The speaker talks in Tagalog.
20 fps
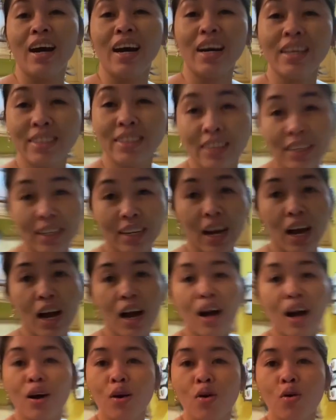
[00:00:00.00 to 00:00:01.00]
At
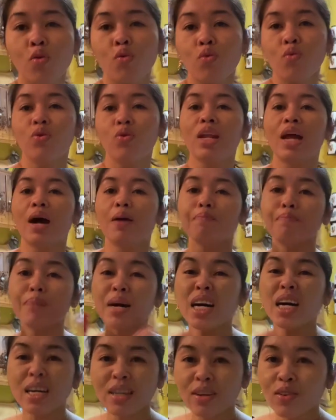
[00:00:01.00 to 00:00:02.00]
saka wala
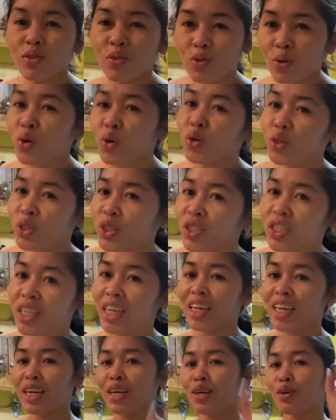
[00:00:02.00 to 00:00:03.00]
pa akong
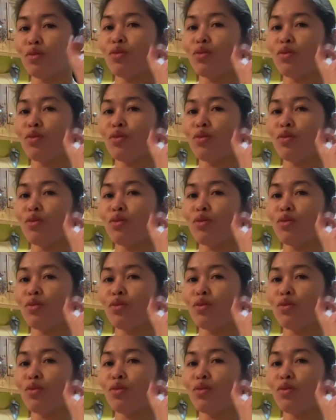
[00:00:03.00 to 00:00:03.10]
kotse.